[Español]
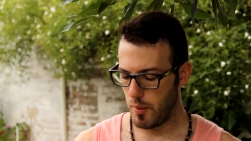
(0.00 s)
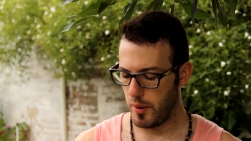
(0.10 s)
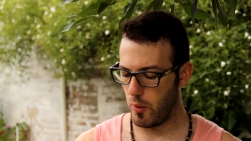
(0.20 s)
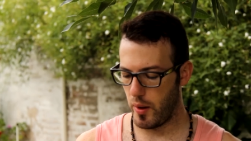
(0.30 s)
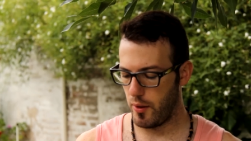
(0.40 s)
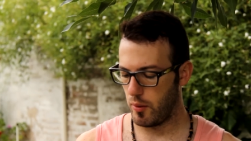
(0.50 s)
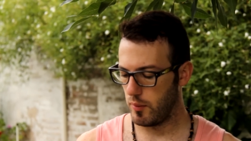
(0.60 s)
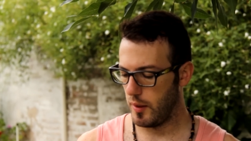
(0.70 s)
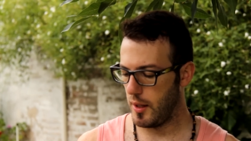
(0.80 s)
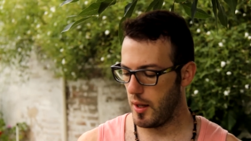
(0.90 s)
pero bueno,
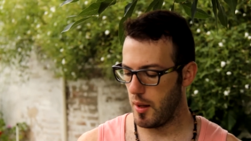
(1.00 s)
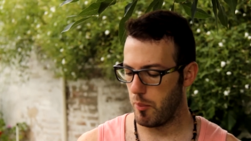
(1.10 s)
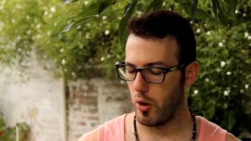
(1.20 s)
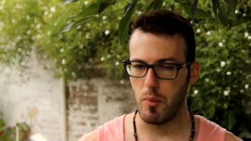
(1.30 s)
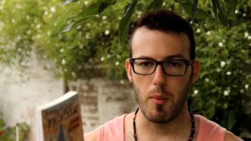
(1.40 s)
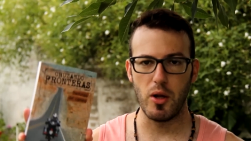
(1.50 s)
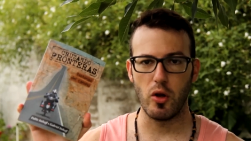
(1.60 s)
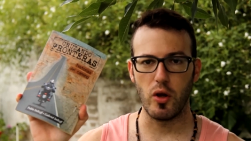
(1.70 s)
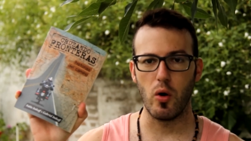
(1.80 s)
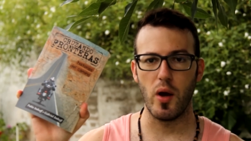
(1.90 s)
eh, por el
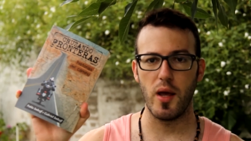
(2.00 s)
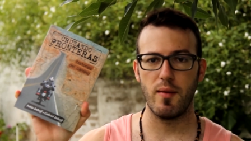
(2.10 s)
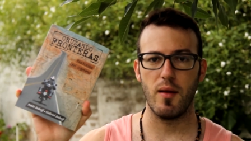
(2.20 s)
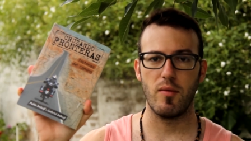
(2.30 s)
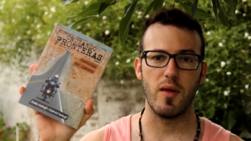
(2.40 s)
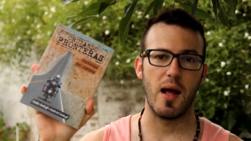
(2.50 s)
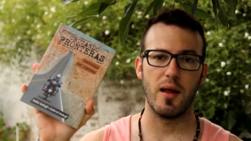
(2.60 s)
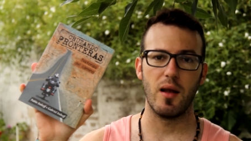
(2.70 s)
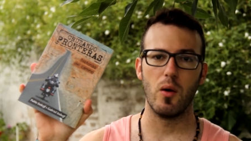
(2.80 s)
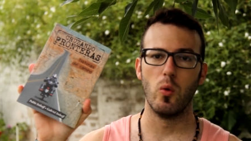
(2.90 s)
momento tengo este, si a
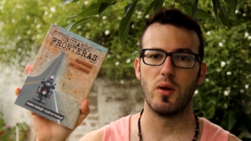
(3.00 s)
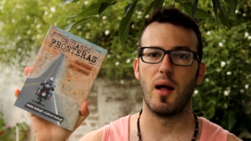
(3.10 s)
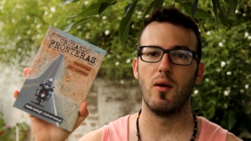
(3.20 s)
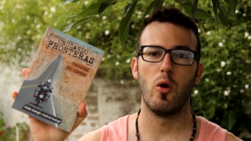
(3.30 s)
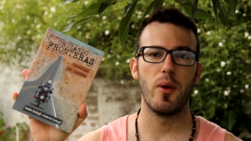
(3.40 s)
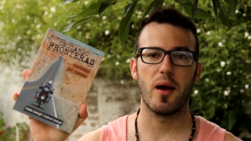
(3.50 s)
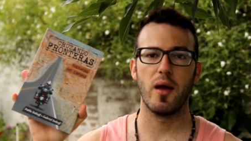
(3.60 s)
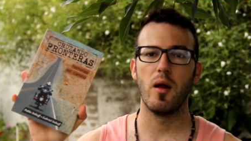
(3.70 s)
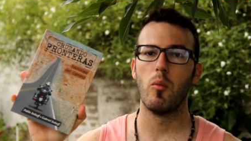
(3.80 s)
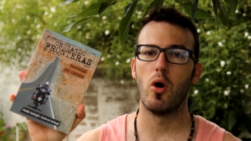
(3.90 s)
alguien le gustan los
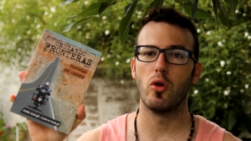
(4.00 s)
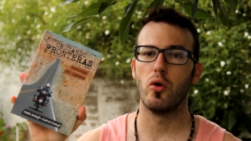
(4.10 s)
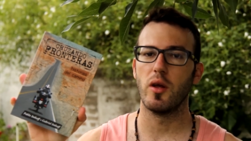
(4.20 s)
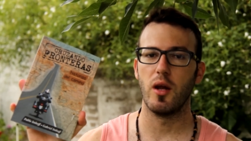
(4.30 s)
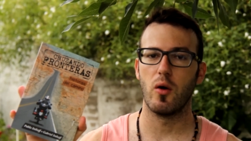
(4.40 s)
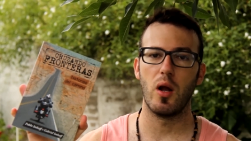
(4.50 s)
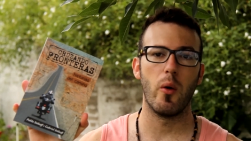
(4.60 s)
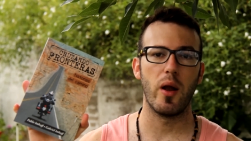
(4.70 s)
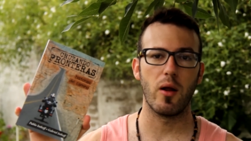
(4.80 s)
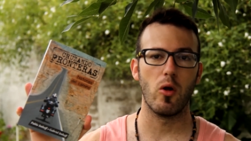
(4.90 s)
viajes en moto y quiere
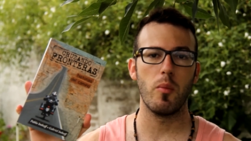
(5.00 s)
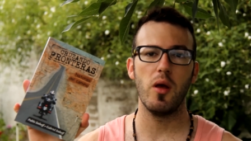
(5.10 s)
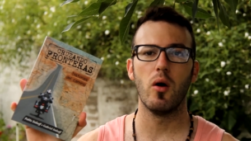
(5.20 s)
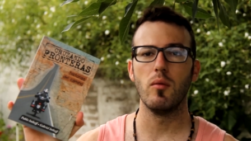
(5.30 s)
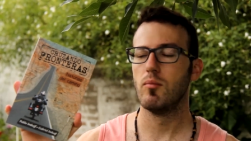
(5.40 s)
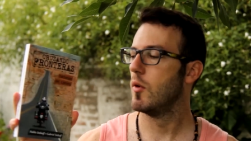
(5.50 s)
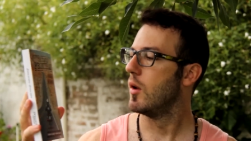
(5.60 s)
colaborar conmigo,